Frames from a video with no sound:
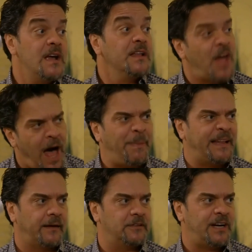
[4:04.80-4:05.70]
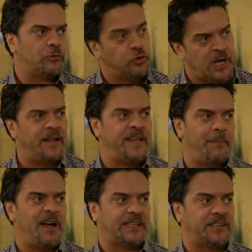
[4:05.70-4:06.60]
Daha beteri var. Tunağan diye
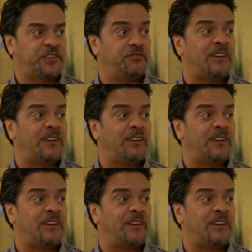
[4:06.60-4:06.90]
bir arkadaşım var.